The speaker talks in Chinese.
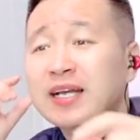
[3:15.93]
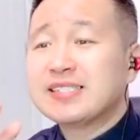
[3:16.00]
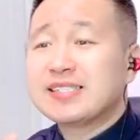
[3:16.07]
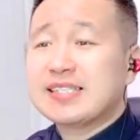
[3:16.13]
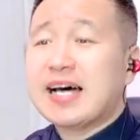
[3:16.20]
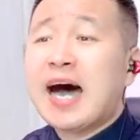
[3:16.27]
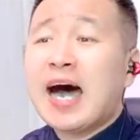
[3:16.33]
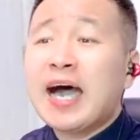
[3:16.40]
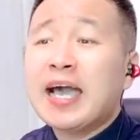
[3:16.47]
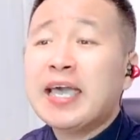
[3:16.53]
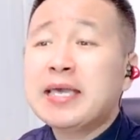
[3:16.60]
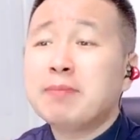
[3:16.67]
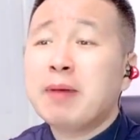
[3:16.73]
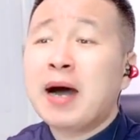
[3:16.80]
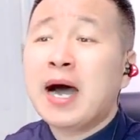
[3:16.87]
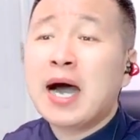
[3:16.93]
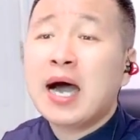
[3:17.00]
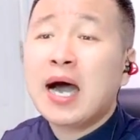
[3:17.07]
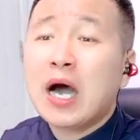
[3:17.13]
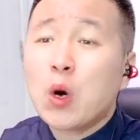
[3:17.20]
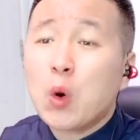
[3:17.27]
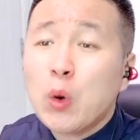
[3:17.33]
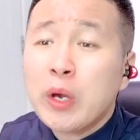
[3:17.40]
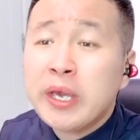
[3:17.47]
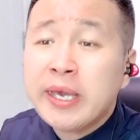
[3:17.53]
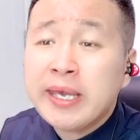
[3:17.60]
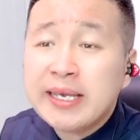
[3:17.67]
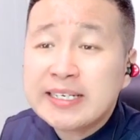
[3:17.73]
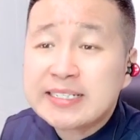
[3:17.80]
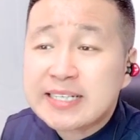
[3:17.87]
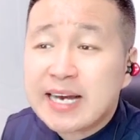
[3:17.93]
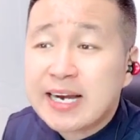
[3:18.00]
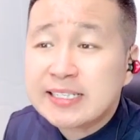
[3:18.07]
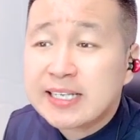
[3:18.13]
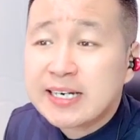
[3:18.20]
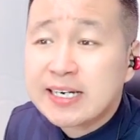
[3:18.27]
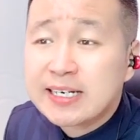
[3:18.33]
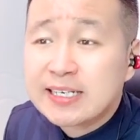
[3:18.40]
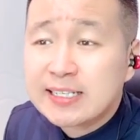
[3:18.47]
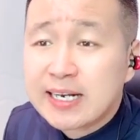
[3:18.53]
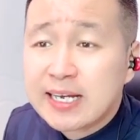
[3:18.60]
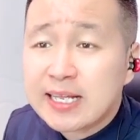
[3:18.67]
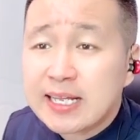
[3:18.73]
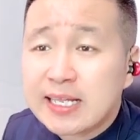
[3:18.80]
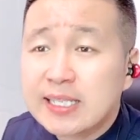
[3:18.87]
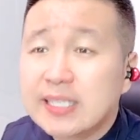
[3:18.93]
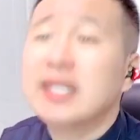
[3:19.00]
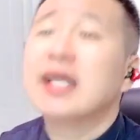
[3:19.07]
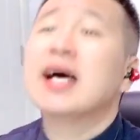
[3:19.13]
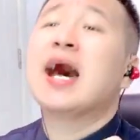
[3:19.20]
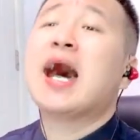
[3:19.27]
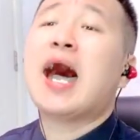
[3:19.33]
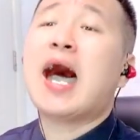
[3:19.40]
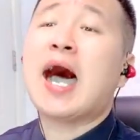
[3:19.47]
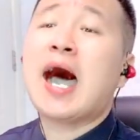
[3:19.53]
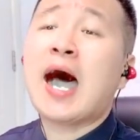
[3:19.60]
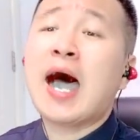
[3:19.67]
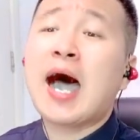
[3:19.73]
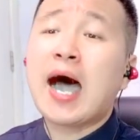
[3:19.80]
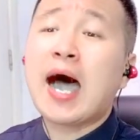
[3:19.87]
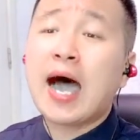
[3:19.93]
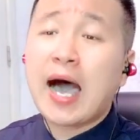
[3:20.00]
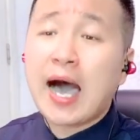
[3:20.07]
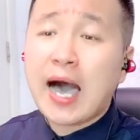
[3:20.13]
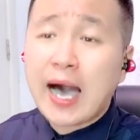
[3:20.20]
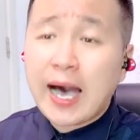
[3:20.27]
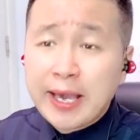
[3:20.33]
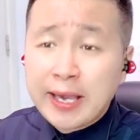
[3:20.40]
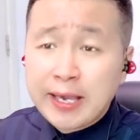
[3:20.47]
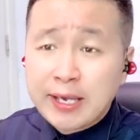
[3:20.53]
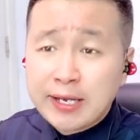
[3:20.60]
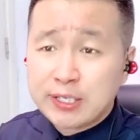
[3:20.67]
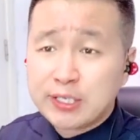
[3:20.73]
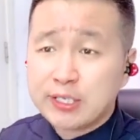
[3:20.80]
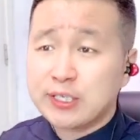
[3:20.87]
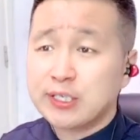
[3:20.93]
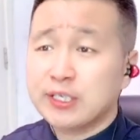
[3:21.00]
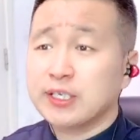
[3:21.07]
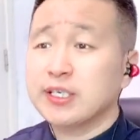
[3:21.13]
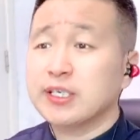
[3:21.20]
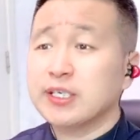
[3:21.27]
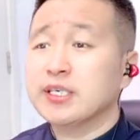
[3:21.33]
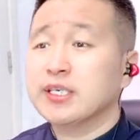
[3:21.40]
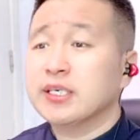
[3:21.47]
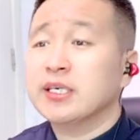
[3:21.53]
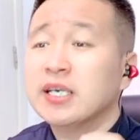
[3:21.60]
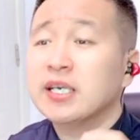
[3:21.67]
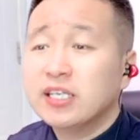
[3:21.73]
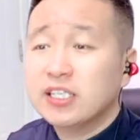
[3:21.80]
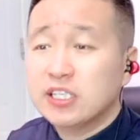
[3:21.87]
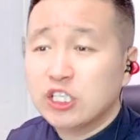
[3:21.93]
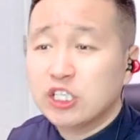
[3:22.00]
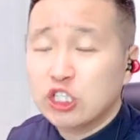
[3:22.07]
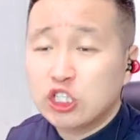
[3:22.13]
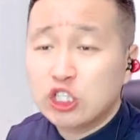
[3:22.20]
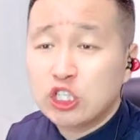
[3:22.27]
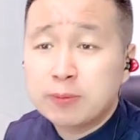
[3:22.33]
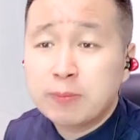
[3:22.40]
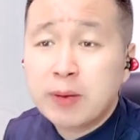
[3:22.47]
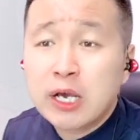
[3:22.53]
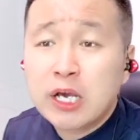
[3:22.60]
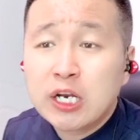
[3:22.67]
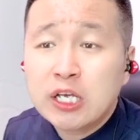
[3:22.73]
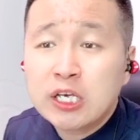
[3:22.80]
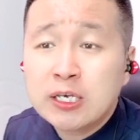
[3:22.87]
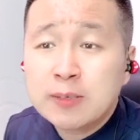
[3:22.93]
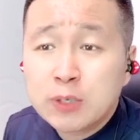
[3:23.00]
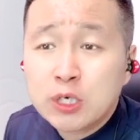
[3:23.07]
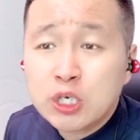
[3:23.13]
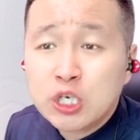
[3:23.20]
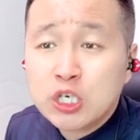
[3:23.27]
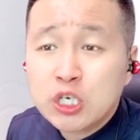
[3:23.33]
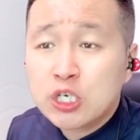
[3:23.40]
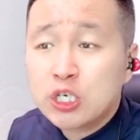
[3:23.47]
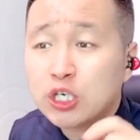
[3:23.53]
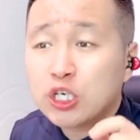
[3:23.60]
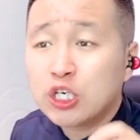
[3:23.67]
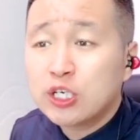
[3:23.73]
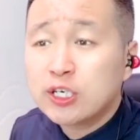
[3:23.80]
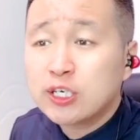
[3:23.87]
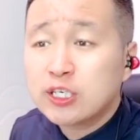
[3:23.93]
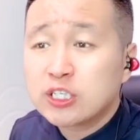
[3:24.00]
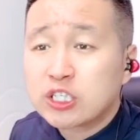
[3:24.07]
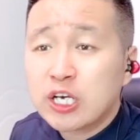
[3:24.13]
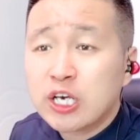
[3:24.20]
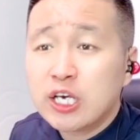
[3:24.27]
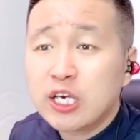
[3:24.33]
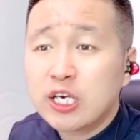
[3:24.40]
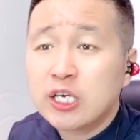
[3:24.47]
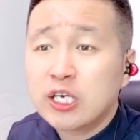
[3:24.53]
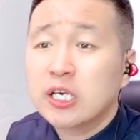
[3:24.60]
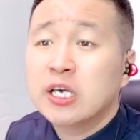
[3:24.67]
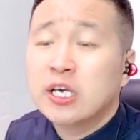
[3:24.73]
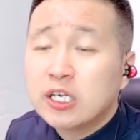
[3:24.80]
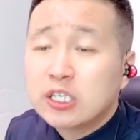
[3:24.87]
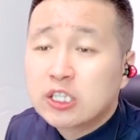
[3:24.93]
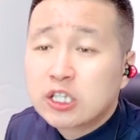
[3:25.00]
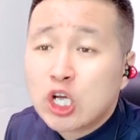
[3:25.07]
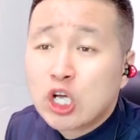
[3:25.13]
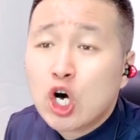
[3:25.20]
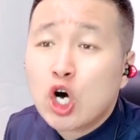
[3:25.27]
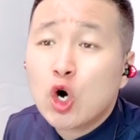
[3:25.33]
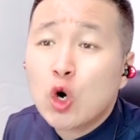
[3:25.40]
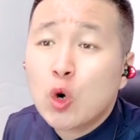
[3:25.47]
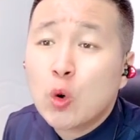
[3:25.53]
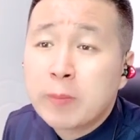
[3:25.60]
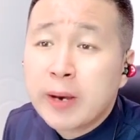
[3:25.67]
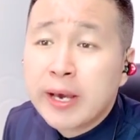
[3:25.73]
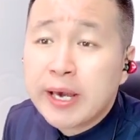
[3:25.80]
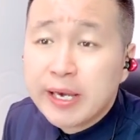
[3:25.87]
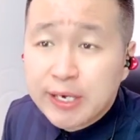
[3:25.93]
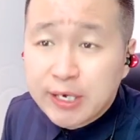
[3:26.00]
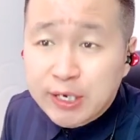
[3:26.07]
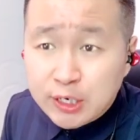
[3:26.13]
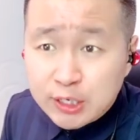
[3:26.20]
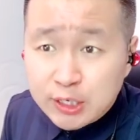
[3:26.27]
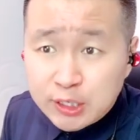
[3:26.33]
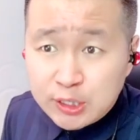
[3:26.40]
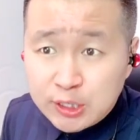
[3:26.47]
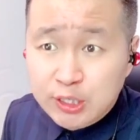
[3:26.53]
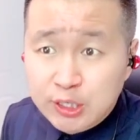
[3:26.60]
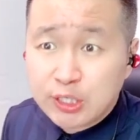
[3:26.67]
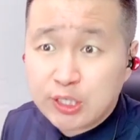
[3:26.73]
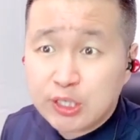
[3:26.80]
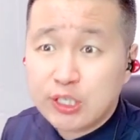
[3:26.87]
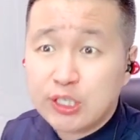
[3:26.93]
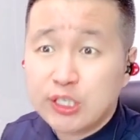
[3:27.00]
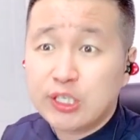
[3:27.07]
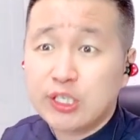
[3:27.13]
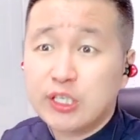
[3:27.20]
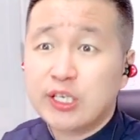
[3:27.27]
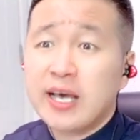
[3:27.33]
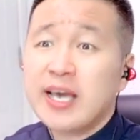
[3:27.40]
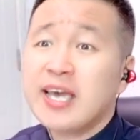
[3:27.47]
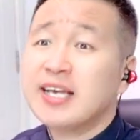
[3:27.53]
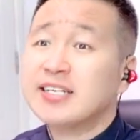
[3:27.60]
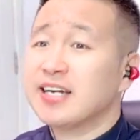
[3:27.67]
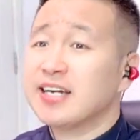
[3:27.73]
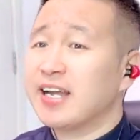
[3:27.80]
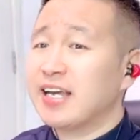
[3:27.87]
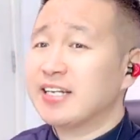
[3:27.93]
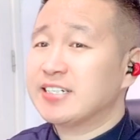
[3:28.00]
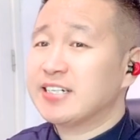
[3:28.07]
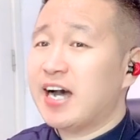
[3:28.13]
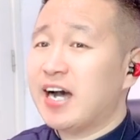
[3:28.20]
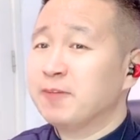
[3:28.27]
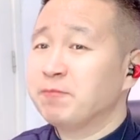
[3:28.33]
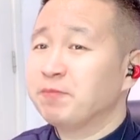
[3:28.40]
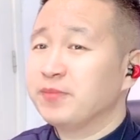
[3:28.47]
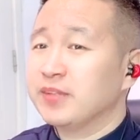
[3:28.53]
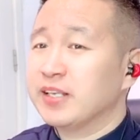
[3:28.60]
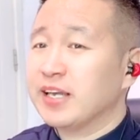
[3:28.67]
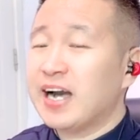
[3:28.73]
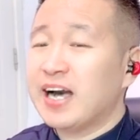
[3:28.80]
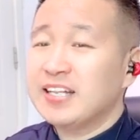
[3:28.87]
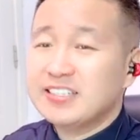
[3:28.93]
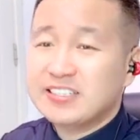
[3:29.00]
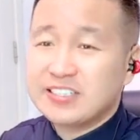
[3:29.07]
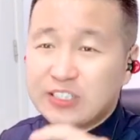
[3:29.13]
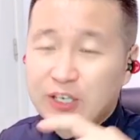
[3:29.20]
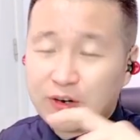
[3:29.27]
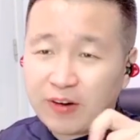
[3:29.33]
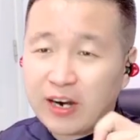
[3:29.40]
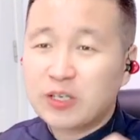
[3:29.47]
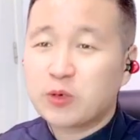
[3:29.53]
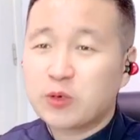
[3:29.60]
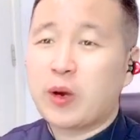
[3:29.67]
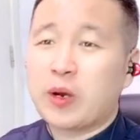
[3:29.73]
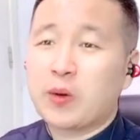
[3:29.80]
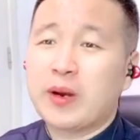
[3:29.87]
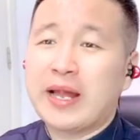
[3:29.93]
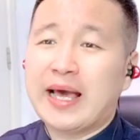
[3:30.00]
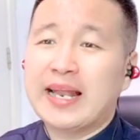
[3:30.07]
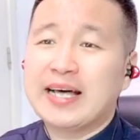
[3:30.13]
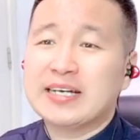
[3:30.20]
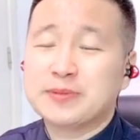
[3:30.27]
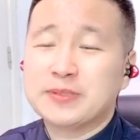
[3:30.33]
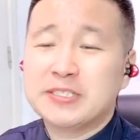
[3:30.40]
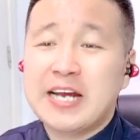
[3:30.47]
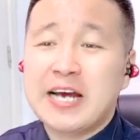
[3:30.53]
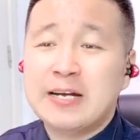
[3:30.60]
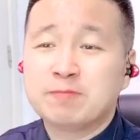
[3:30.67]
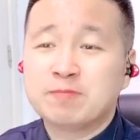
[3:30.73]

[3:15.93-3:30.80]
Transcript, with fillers: 赛马会上的人海里，你的美丽比谁都美丽。哎，这样来唱，你看这个小弯就拐过来了，是不是？